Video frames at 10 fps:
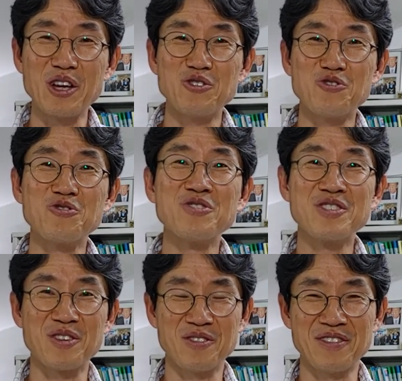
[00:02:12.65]
주는
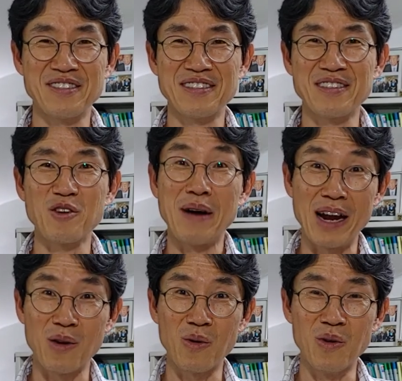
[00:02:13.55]
그런 거
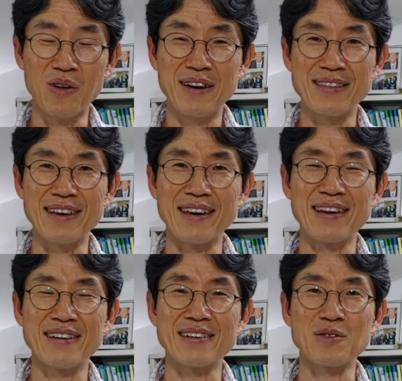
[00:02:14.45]
말고 네,
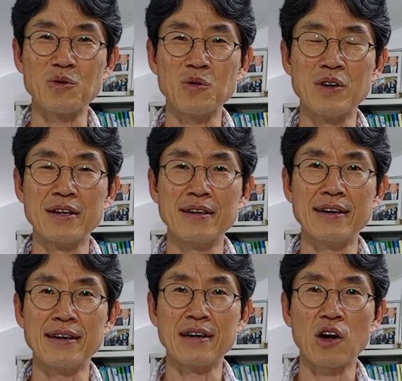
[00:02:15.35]
그래도
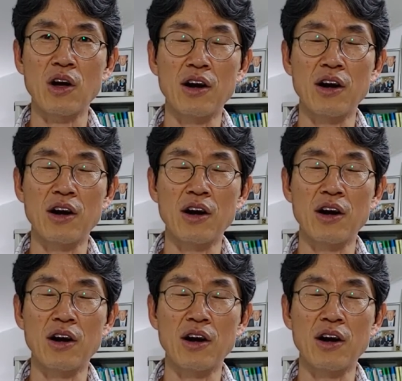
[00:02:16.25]
아,